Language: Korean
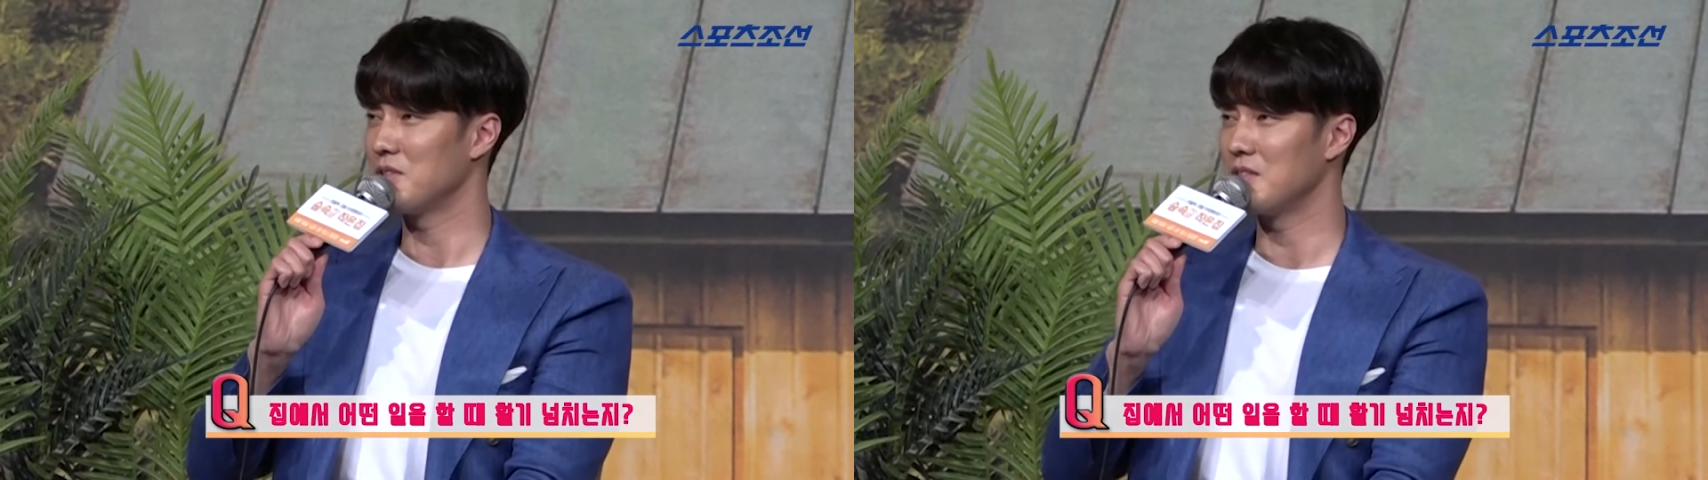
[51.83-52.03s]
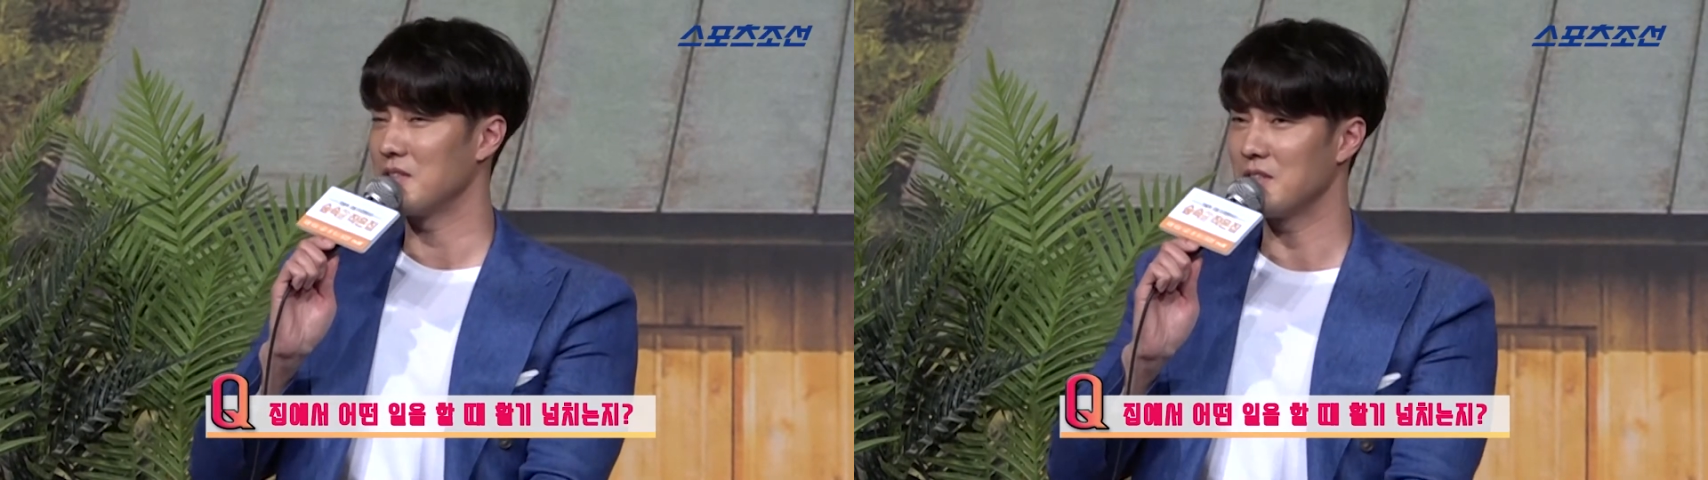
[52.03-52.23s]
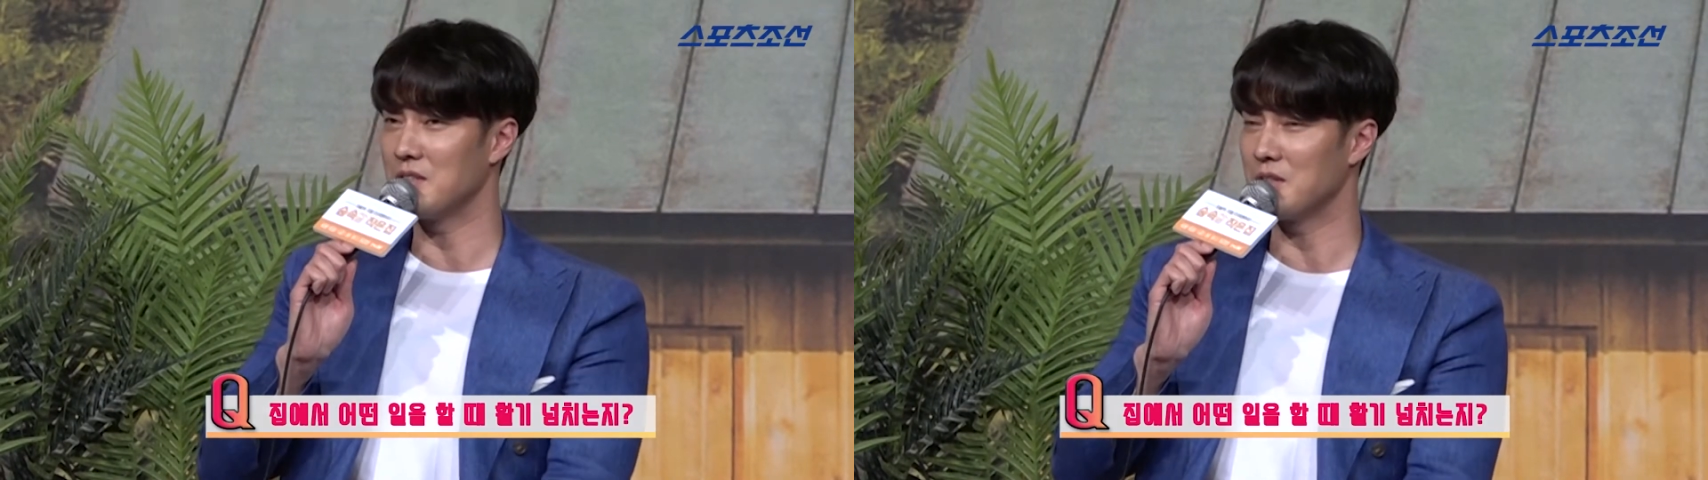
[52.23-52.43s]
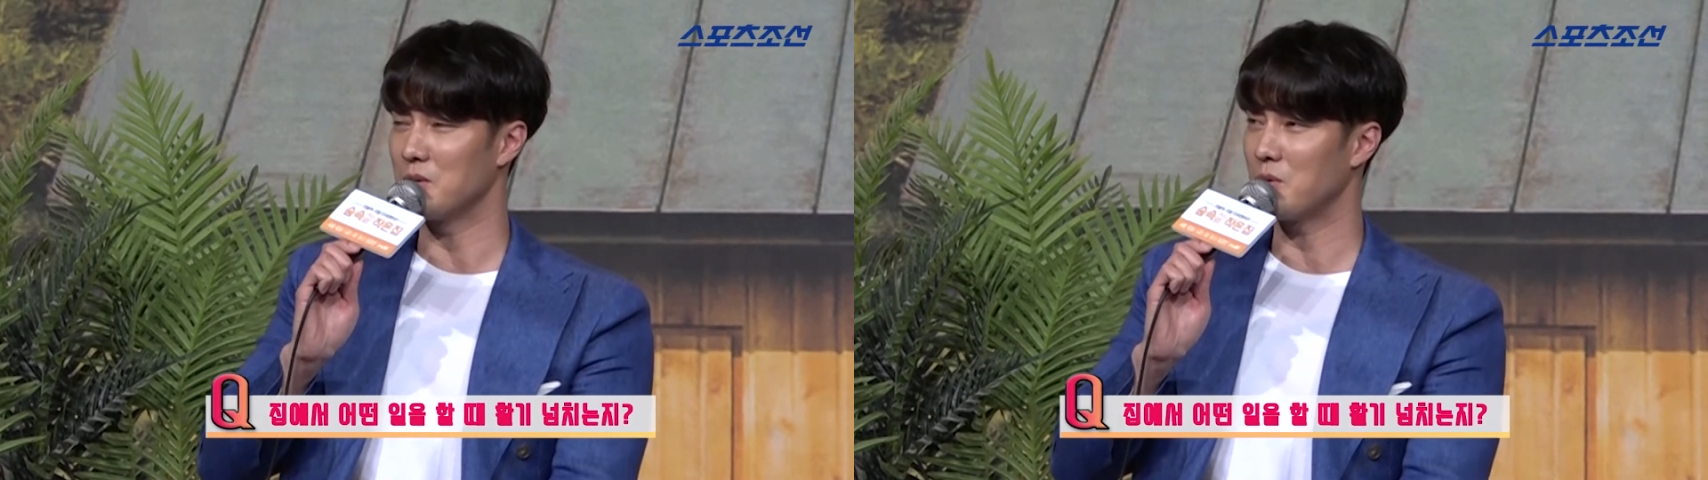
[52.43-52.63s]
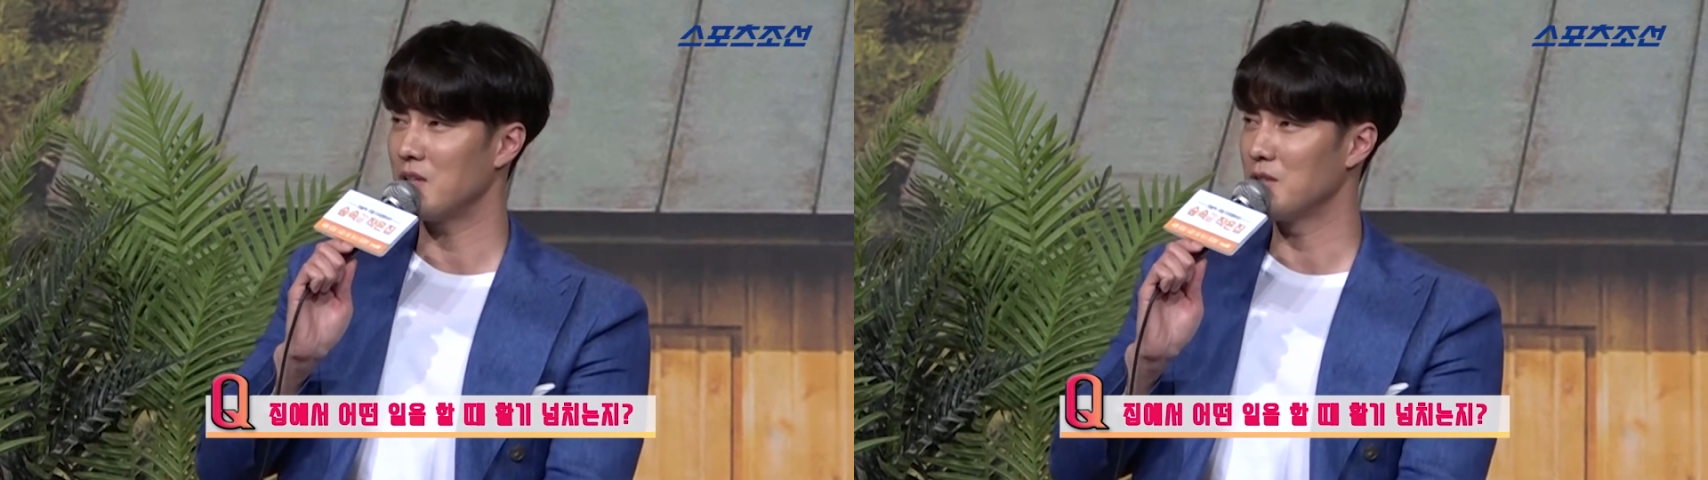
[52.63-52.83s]
되게
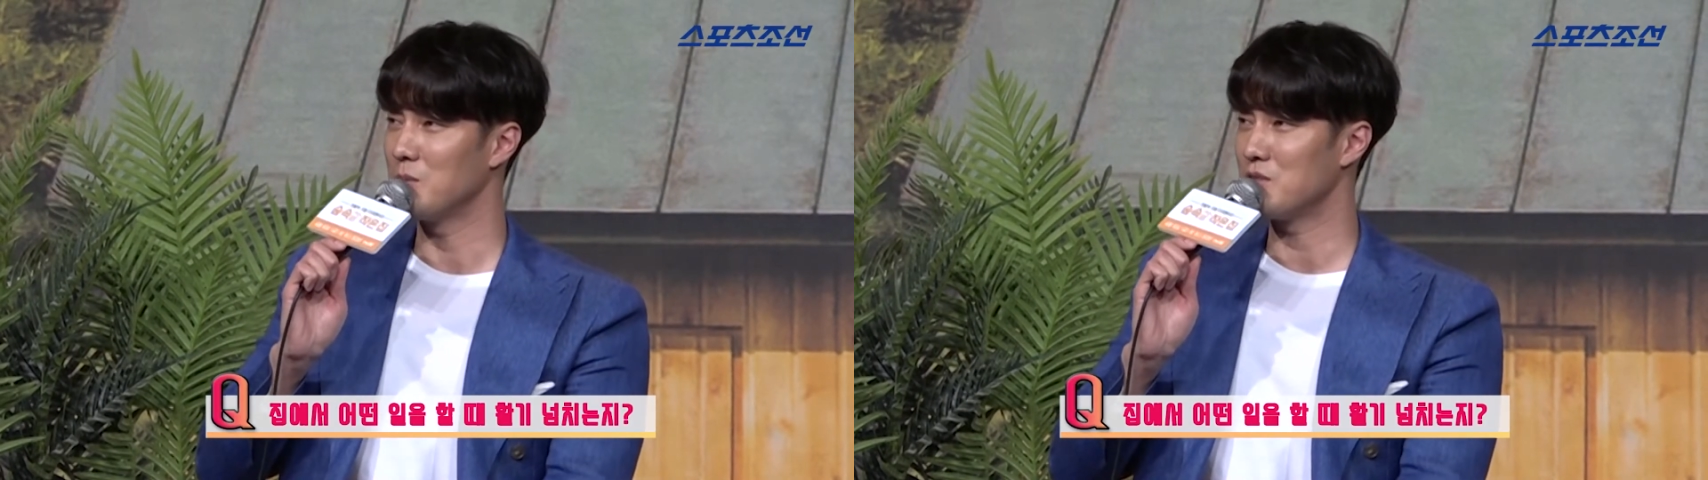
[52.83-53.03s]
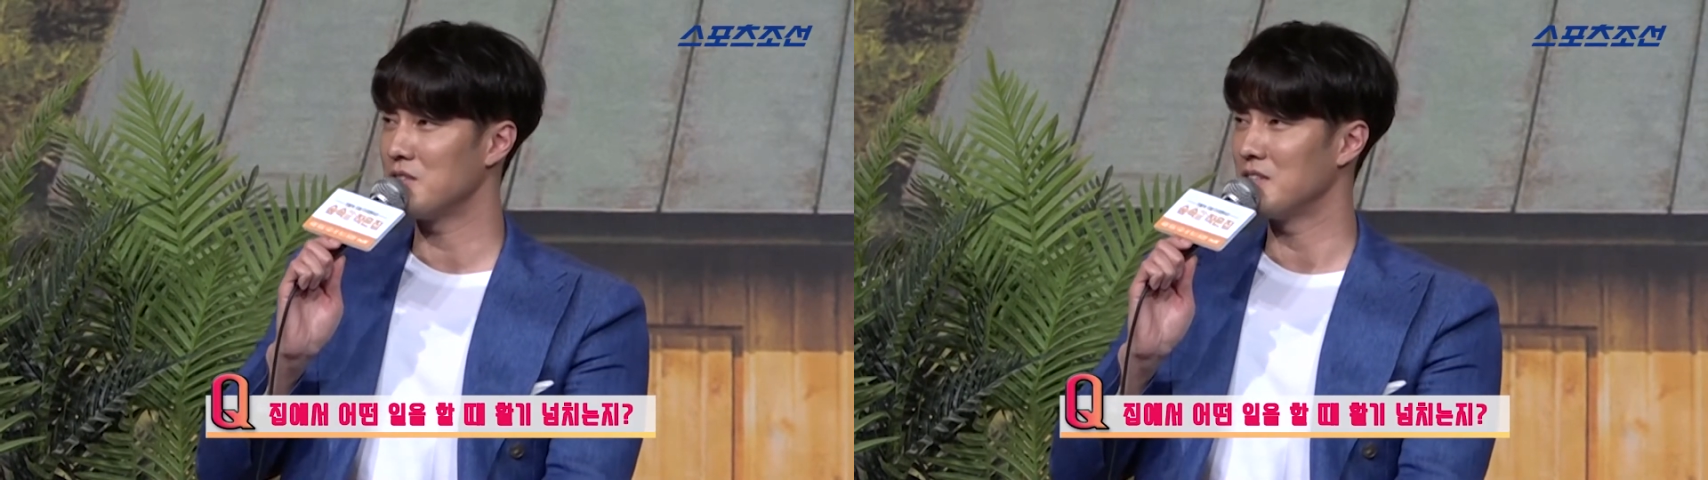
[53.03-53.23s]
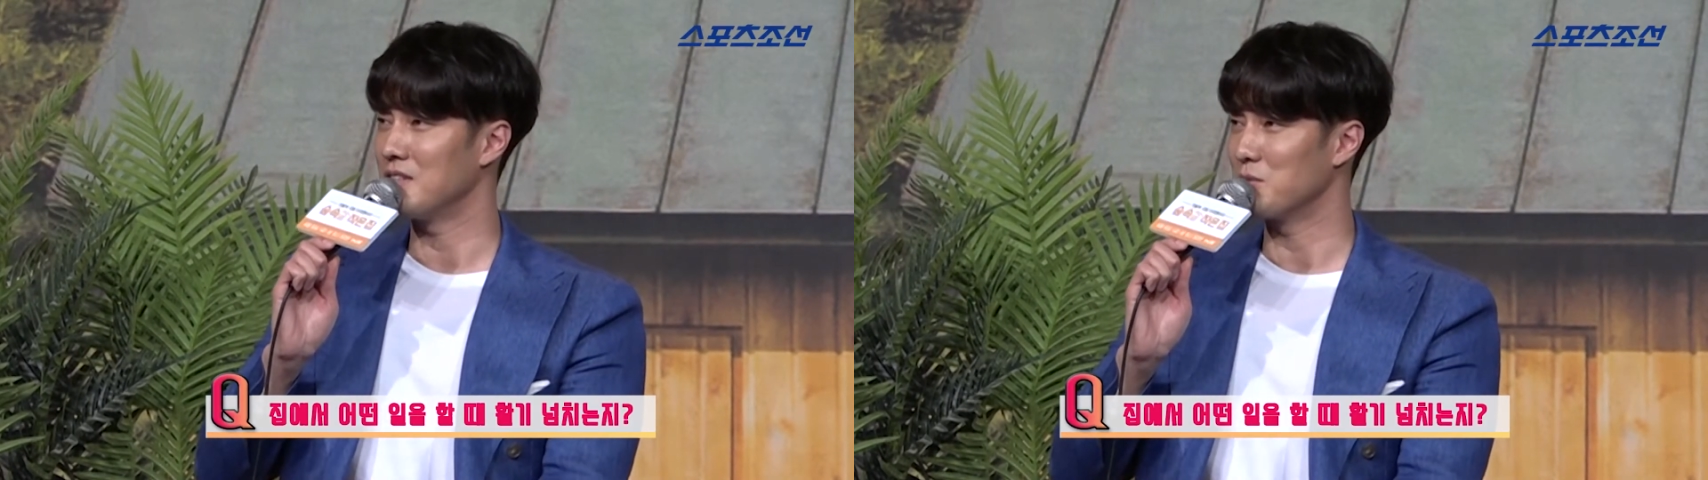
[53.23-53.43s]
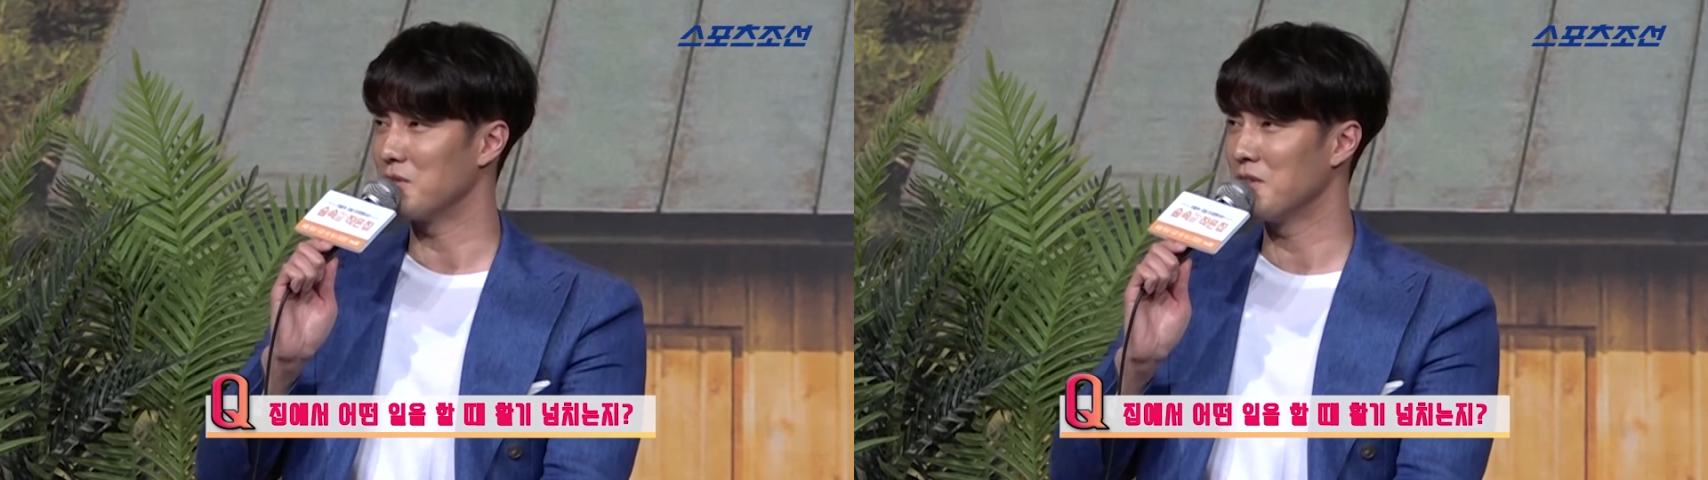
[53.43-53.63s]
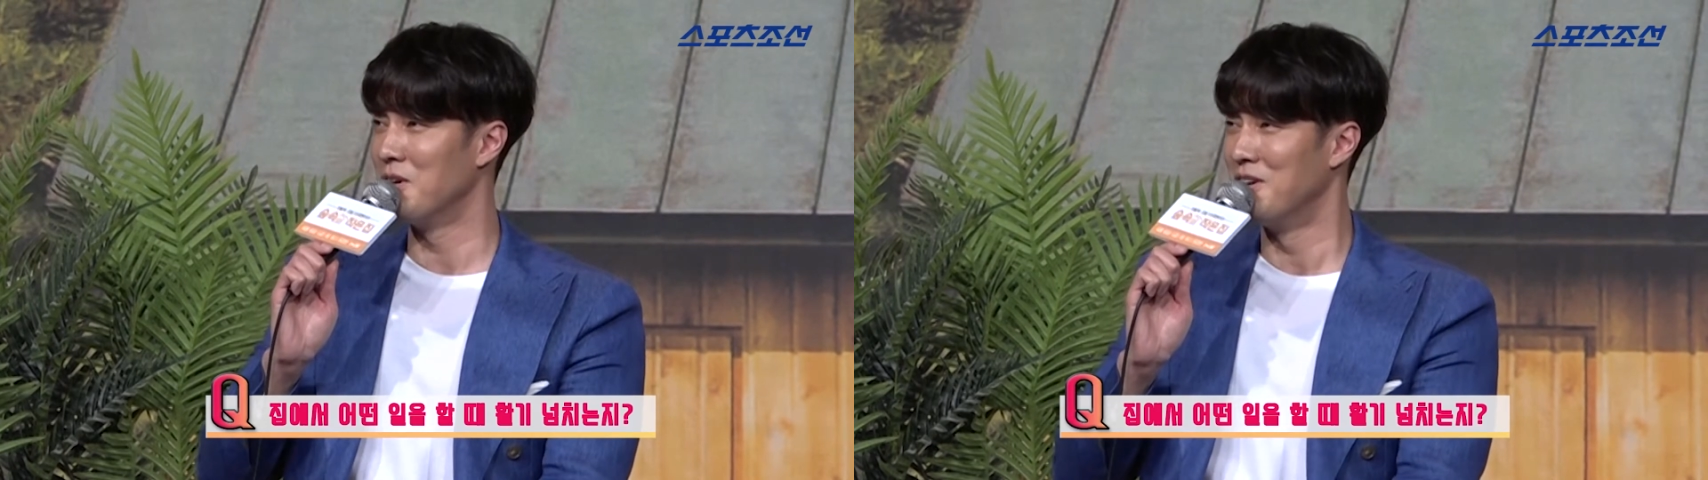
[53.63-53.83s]
활기 넘치지는
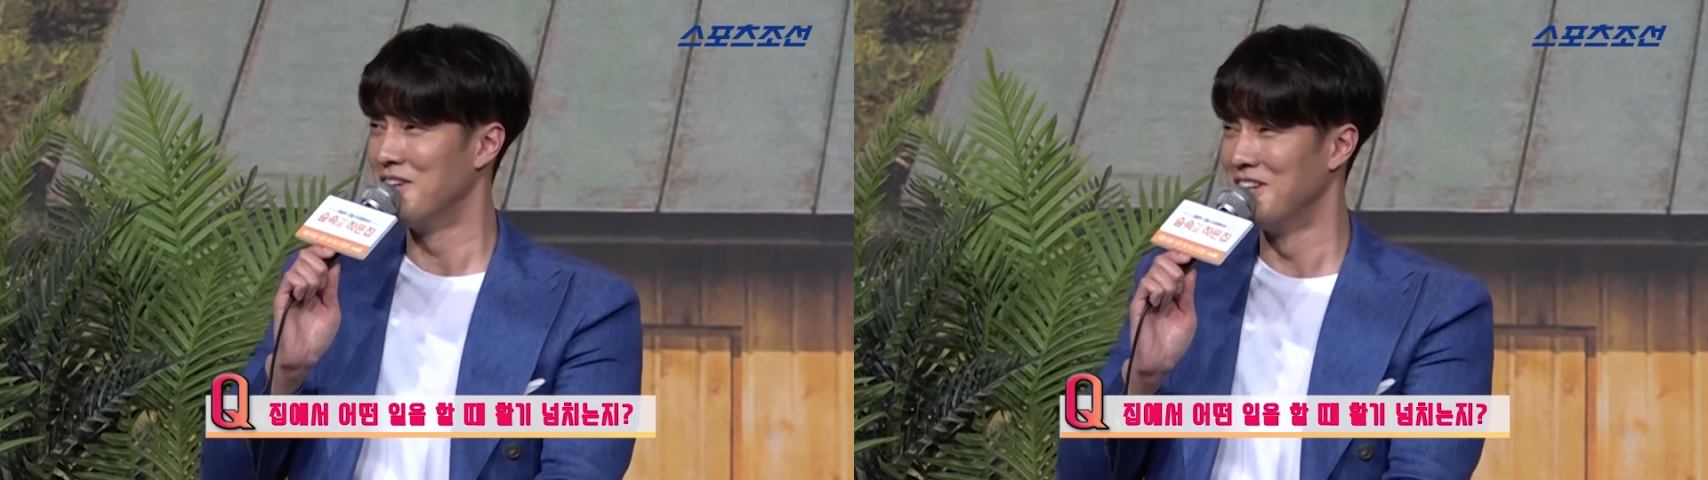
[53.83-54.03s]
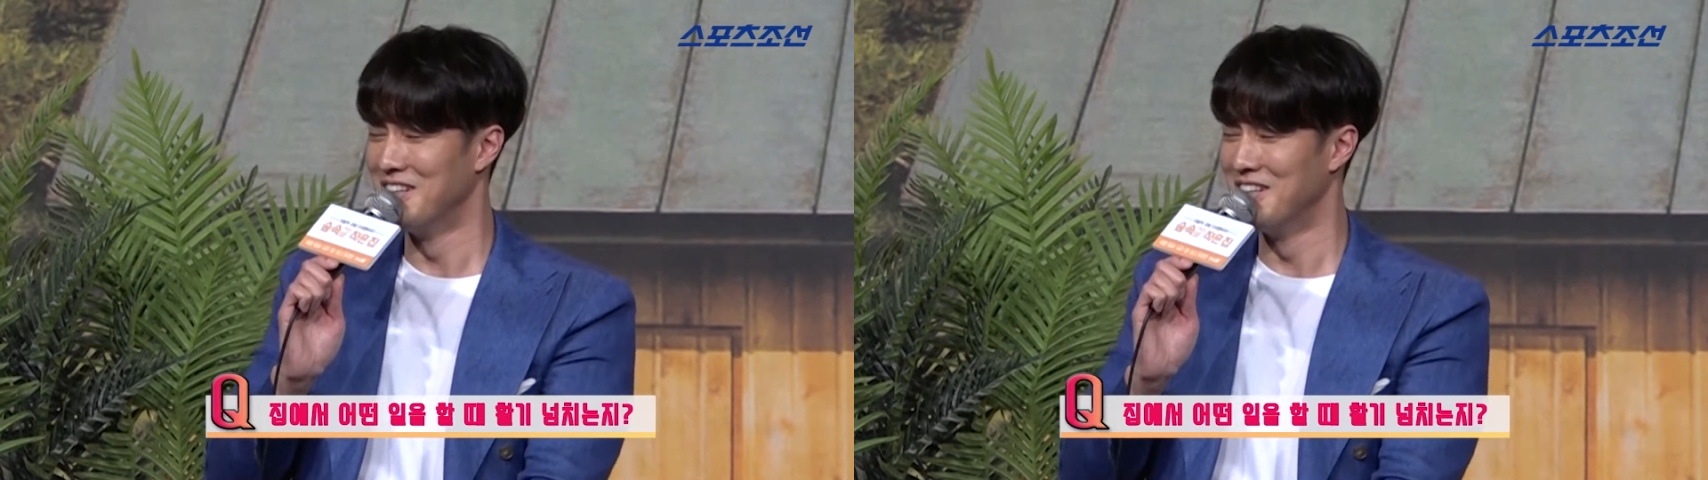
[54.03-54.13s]
않고요.